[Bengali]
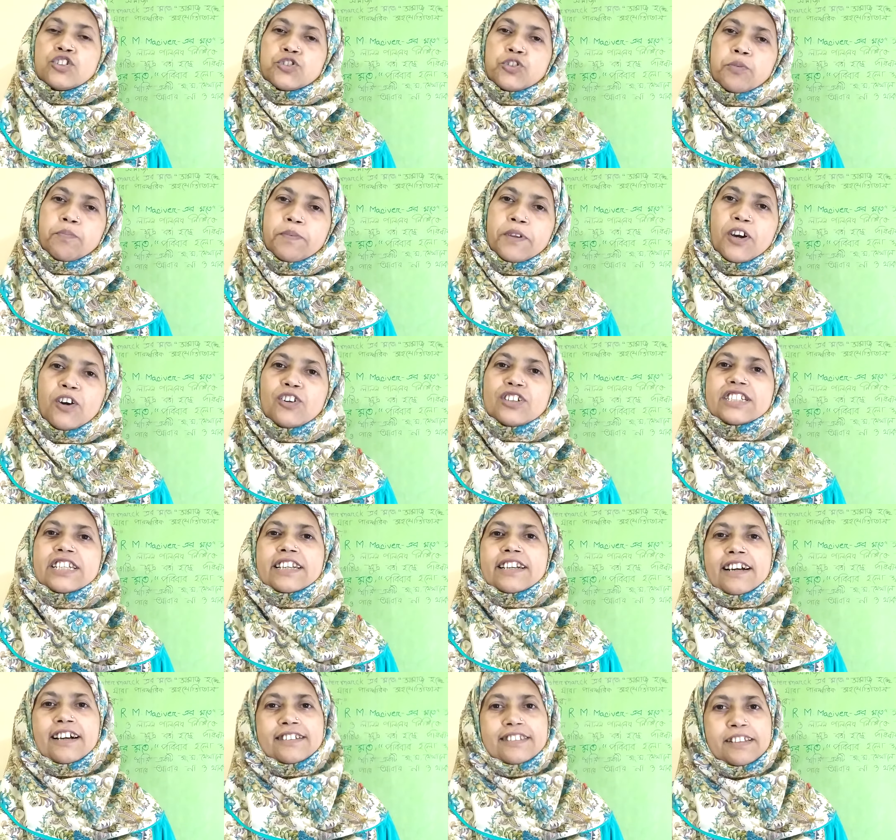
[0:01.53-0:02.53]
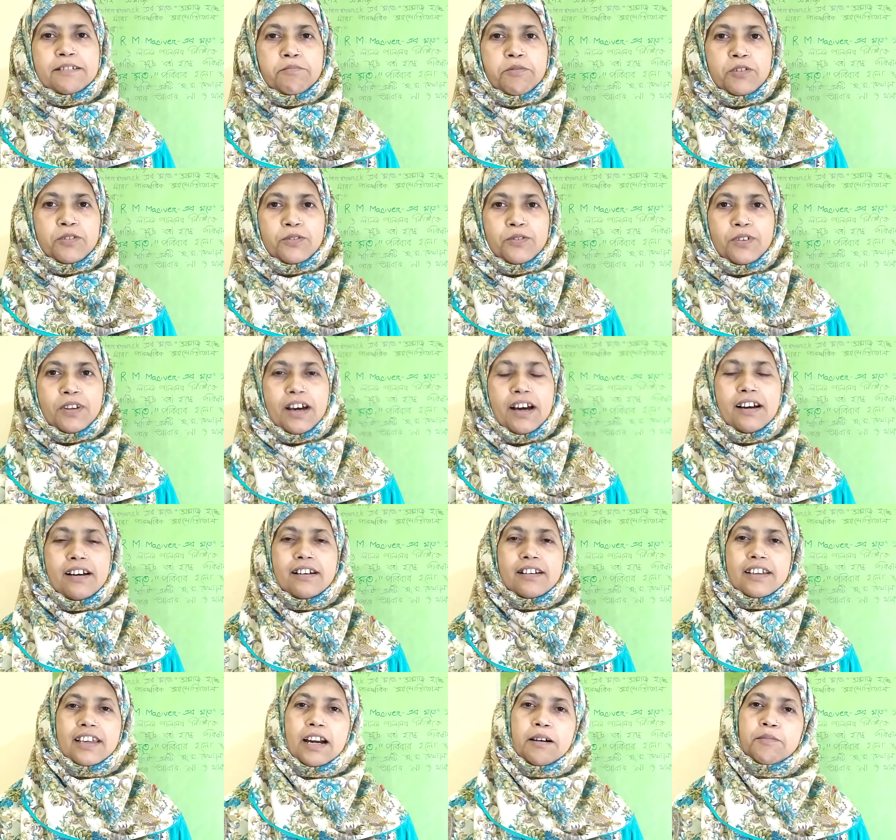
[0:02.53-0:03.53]
সুপ্রিয় শিক্ষার্থী বন্ধুরা
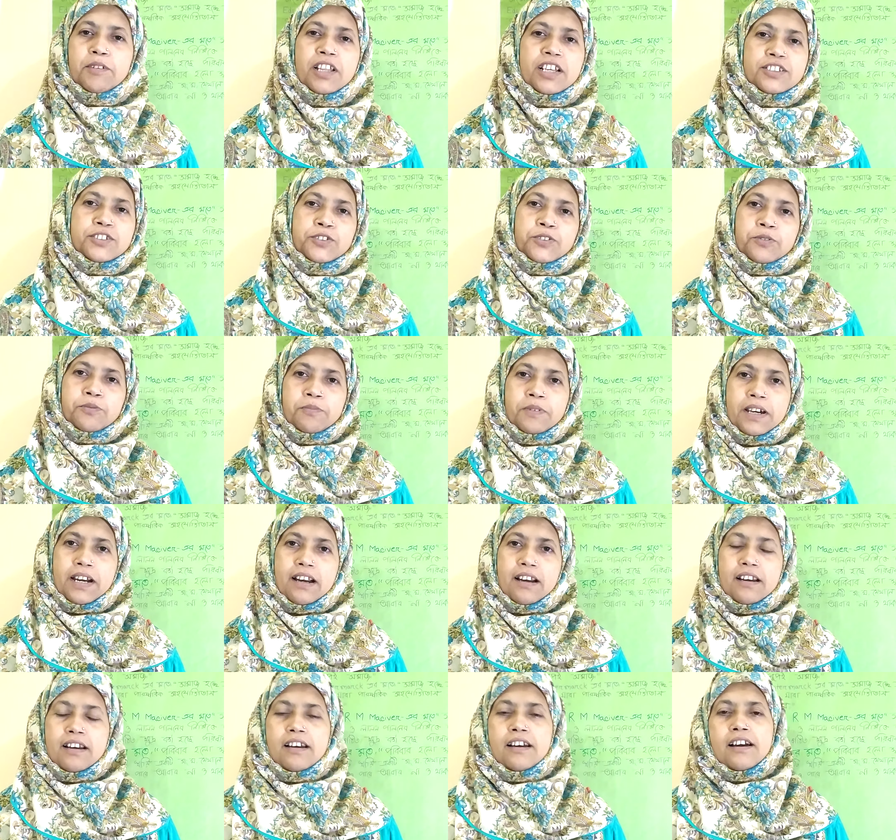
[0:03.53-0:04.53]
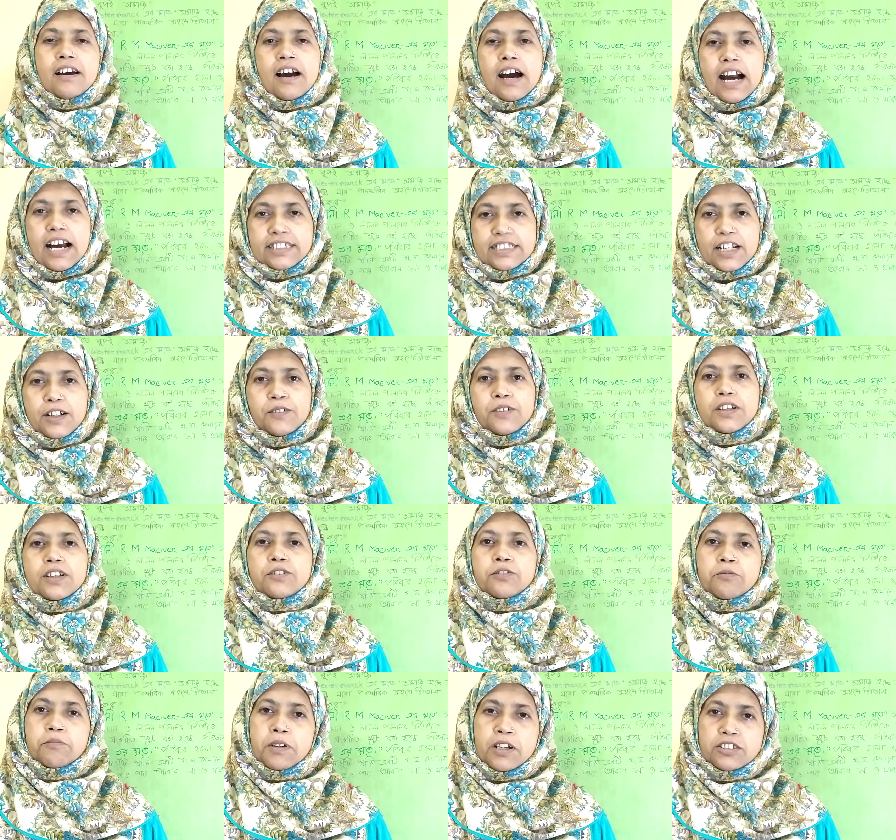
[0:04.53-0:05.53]
কেমন আছো তোমরা আশা করি
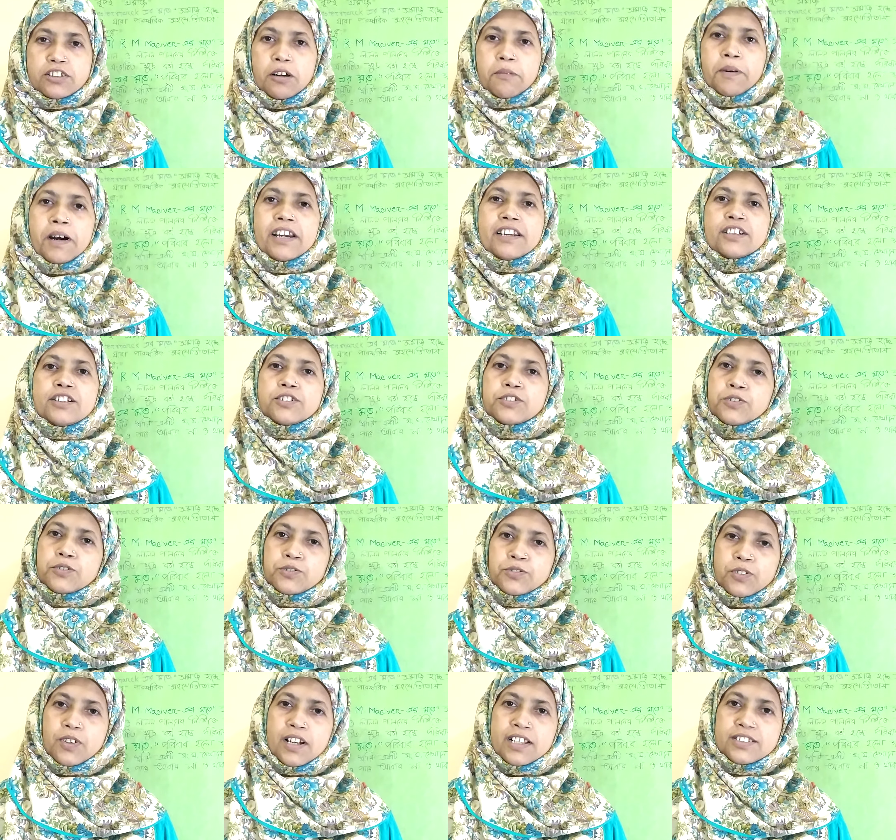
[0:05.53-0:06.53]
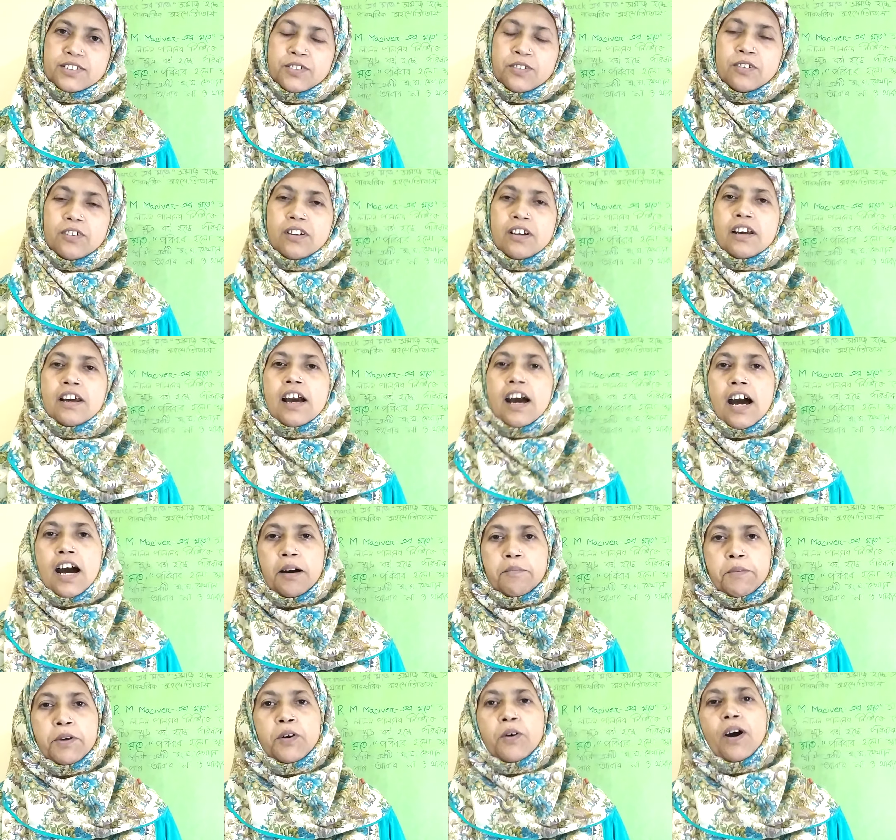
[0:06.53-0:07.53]
তোমরা সবাই সুস্থ আছো
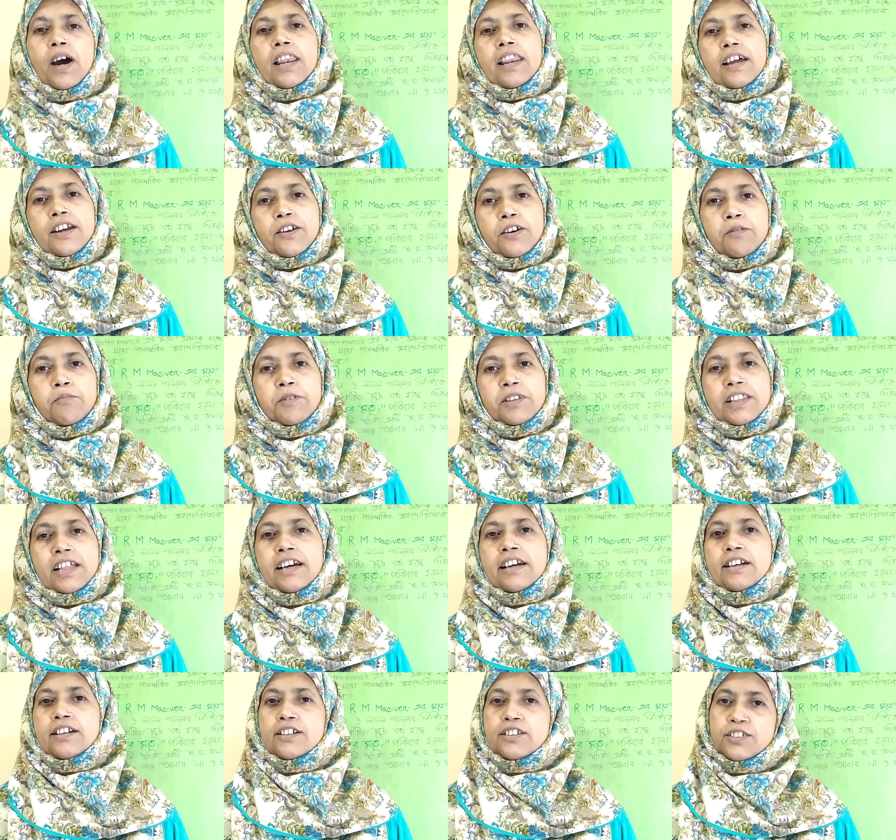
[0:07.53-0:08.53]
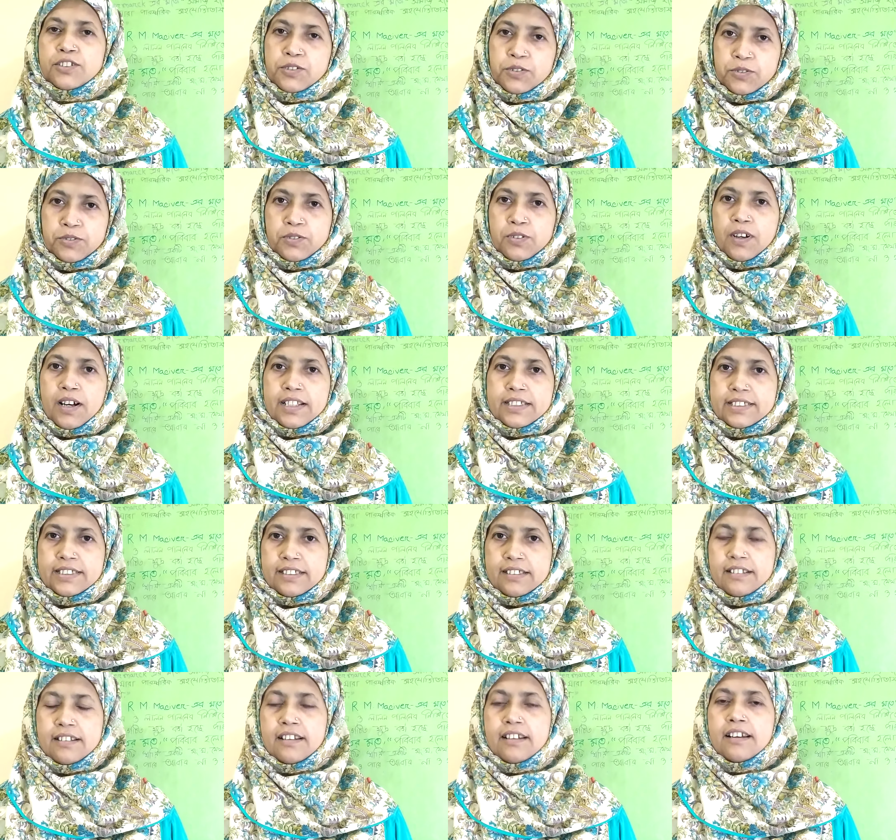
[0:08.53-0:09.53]
আমিও আল্লাহ রহমতে সুস্থ
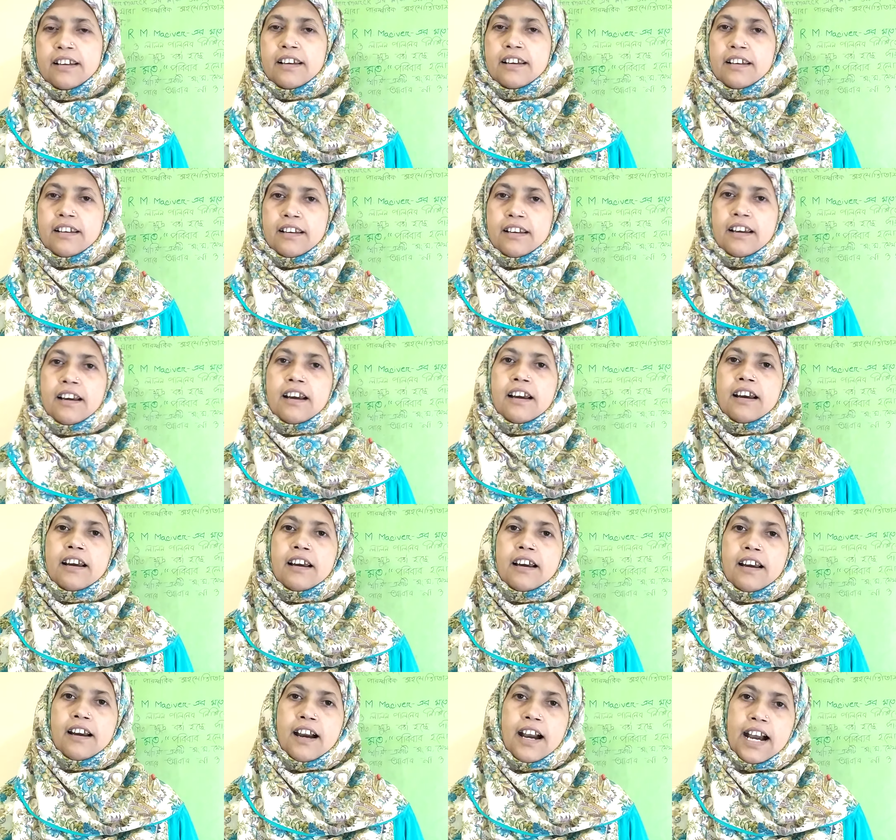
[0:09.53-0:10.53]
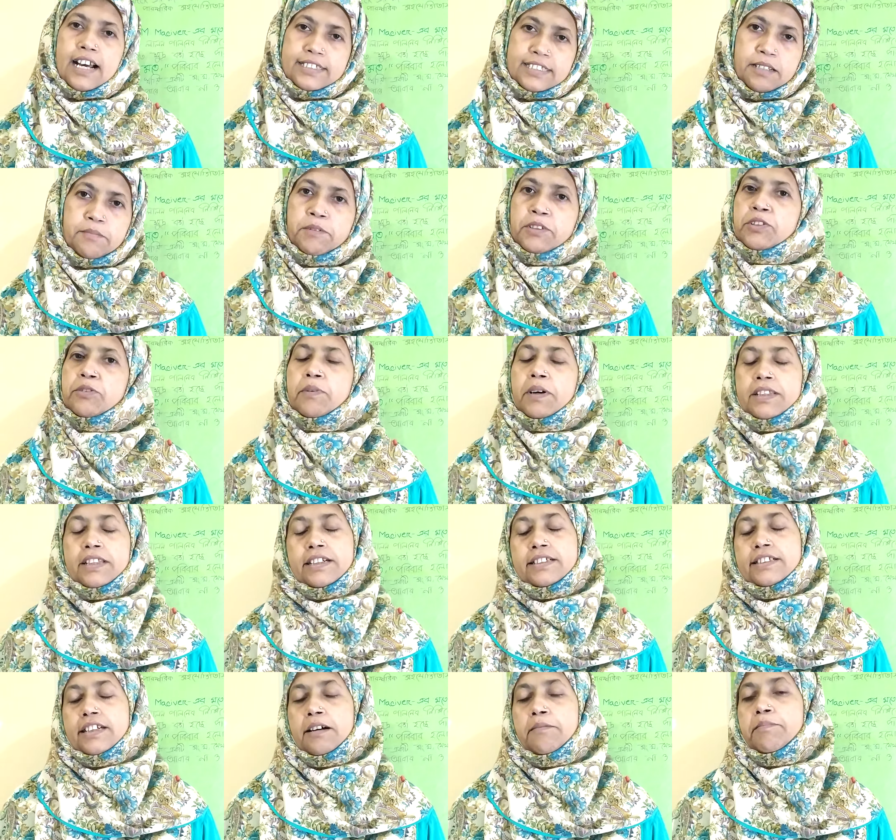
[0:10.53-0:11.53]
আছি আজ আমি
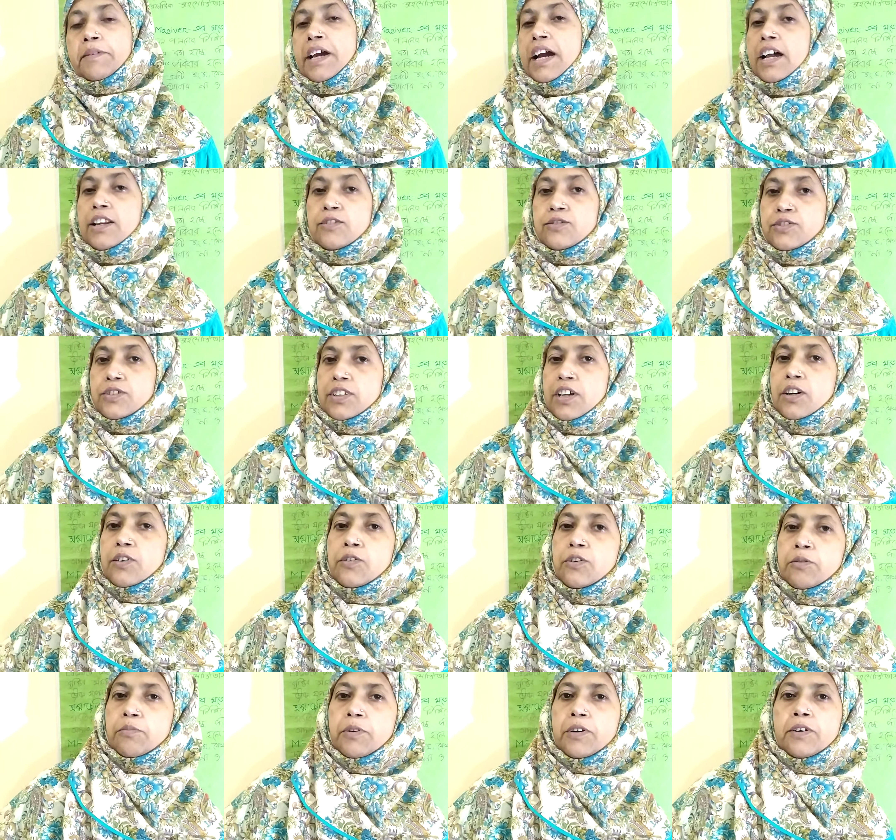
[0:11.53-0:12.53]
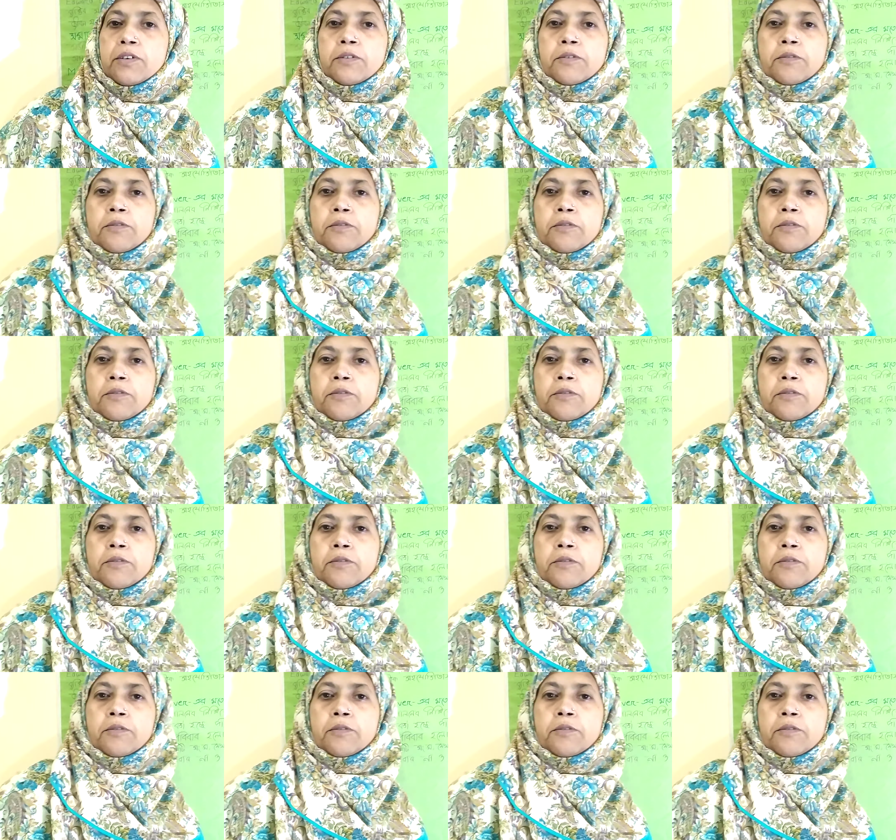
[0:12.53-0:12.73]
তোমাদের সামনে আলোচনা করব